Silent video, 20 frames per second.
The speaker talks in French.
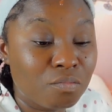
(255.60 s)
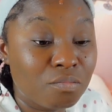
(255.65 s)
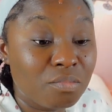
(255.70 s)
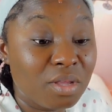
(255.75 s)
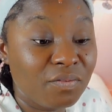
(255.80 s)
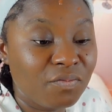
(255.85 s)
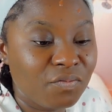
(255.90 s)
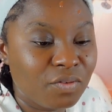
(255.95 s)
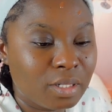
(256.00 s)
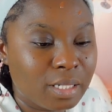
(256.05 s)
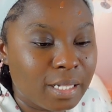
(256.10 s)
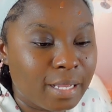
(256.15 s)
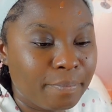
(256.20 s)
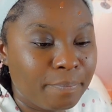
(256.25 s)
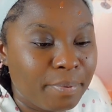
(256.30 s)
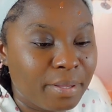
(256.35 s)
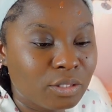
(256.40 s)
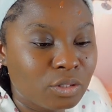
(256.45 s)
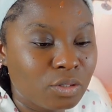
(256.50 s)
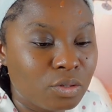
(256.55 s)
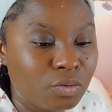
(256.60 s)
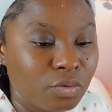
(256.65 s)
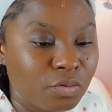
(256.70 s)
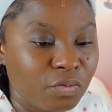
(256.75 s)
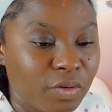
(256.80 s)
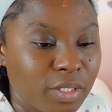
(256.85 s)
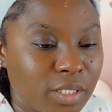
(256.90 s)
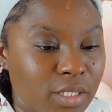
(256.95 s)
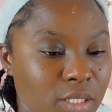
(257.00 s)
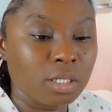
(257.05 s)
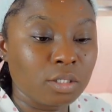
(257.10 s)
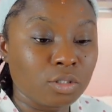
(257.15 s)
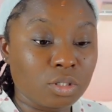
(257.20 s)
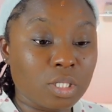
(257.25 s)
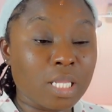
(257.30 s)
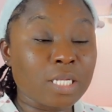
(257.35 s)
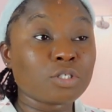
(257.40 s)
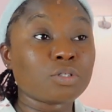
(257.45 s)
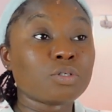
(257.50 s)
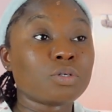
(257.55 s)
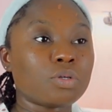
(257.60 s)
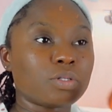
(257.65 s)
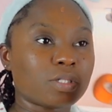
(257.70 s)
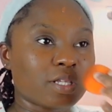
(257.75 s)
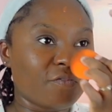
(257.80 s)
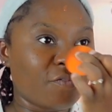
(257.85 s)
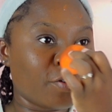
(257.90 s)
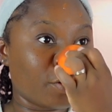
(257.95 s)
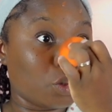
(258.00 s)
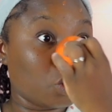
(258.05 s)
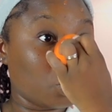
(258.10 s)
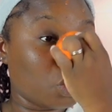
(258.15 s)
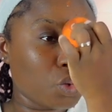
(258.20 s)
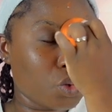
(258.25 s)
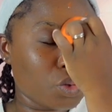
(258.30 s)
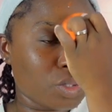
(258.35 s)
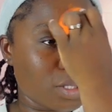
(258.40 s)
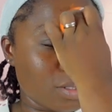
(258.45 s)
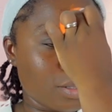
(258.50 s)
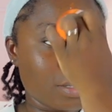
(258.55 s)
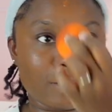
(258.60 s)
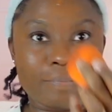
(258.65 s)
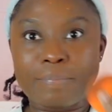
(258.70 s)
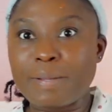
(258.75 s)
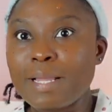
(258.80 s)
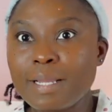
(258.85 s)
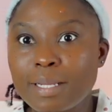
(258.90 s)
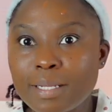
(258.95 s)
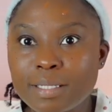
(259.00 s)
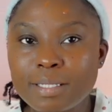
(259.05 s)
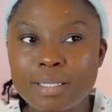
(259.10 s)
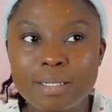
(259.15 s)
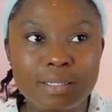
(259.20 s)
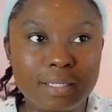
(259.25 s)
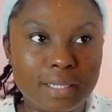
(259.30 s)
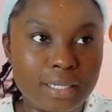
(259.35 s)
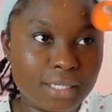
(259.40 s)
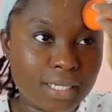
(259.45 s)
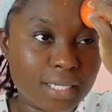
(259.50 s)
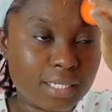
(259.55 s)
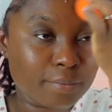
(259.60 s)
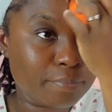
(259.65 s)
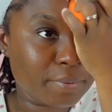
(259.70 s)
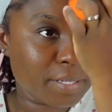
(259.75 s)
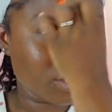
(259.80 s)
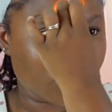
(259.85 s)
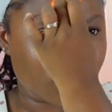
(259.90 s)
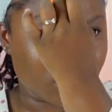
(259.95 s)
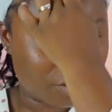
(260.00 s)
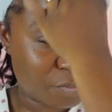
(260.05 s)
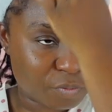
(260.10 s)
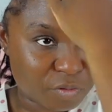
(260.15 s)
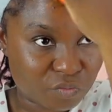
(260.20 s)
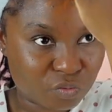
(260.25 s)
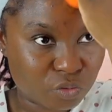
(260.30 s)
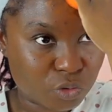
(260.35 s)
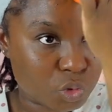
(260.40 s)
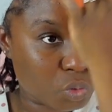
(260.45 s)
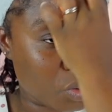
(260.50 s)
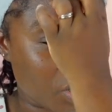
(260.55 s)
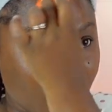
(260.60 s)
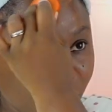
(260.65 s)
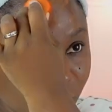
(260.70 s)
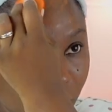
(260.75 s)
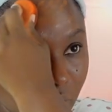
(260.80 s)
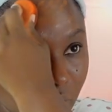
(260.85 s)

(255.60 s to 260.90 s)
méfie de la personne, au fait. Sachant que ça fait deux ans, c'est pas rien. Il y a des personnes qui peuvent vous suivre